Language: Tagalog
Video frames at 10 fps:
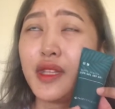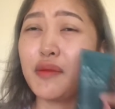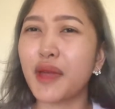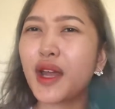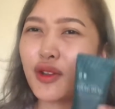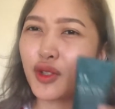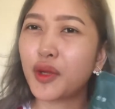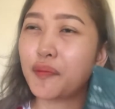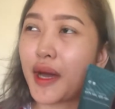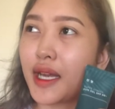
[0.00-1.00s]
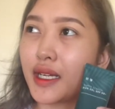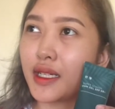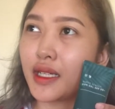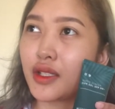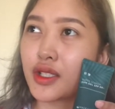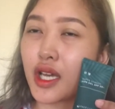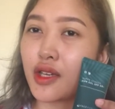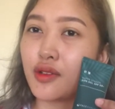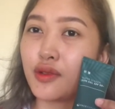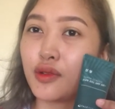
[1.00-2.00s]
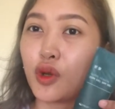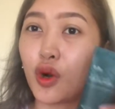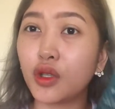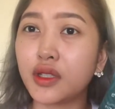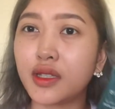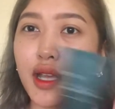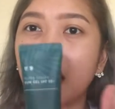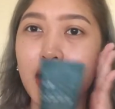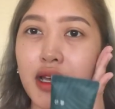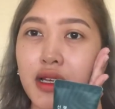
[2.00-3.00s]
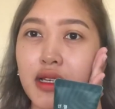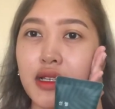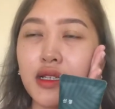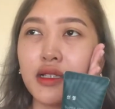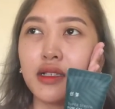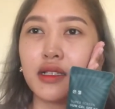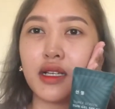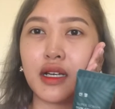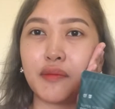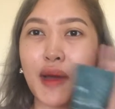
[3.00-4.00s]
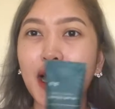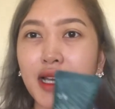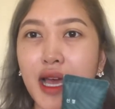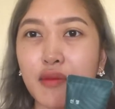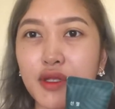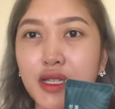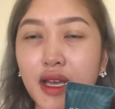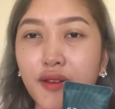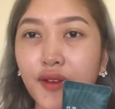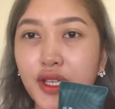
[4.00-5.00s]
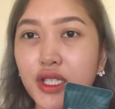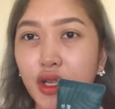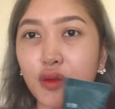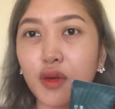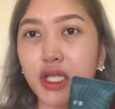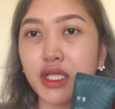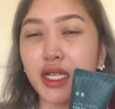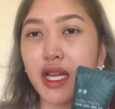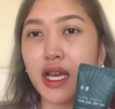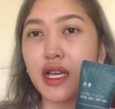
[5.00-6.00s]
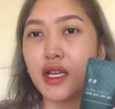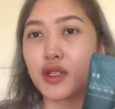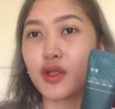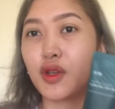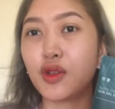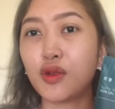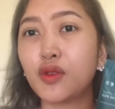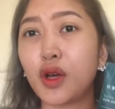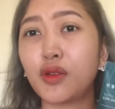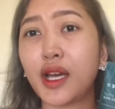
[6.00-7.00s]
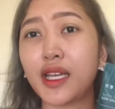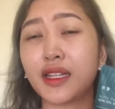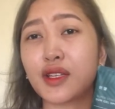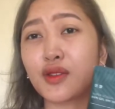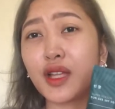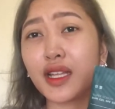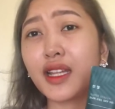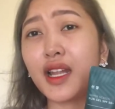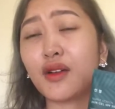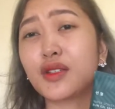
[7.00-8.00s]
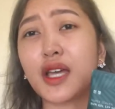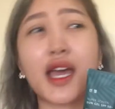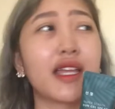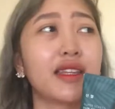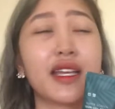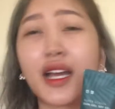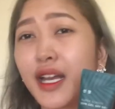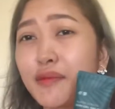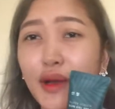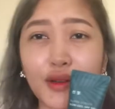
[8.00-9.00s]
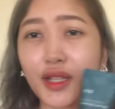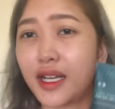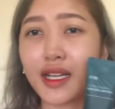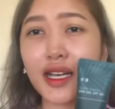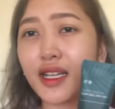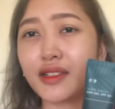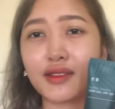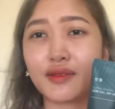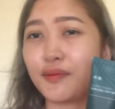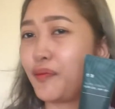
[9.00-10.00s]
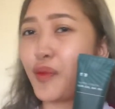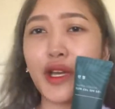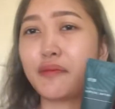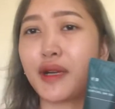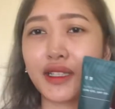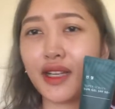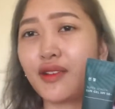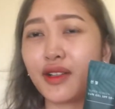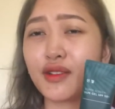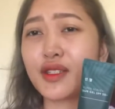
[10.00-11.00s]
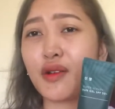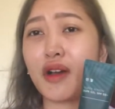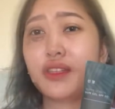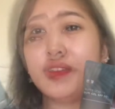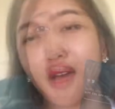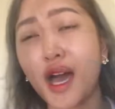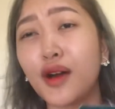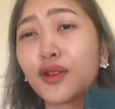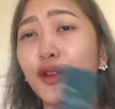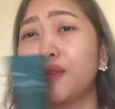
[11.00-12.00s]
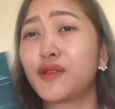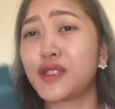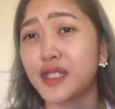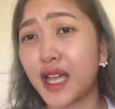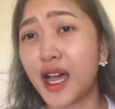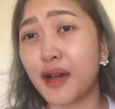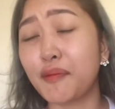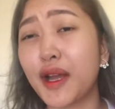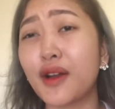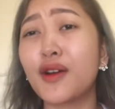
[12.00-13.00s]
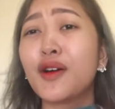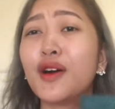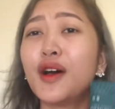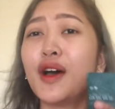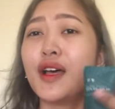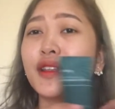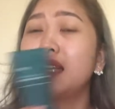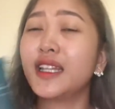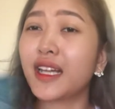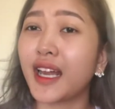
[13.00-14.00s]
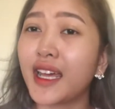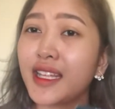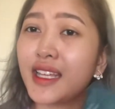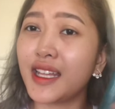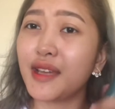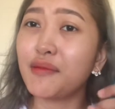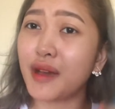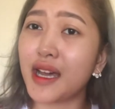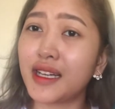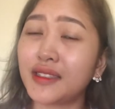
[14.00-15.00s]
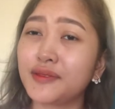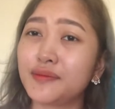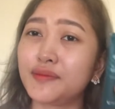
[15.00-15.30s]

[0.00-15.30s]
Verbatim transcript: meron doon para ano siya, yung gold na uh, panghilamos nila, facial wash nila. So, yun yung una ko nakita. So, daladala ko siya and naghanap ako talaga ng pwedeng pagtanungan doon sa Watsons. Out of stock, pero tinry niya namang